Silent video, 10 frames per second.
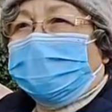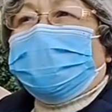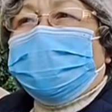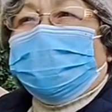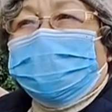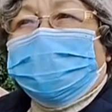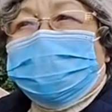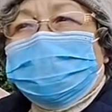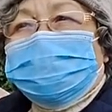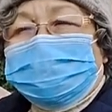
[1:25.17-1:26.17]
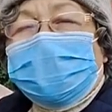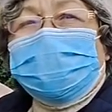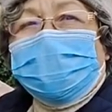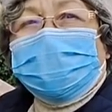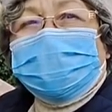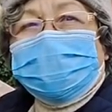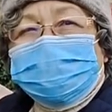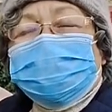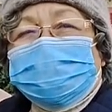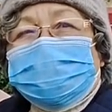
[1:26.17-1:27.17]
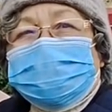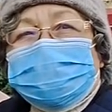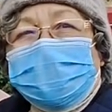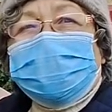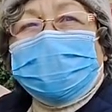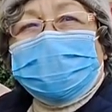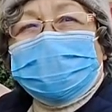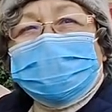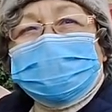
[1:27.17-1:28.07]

也有，有有个别的羊的哦，也有。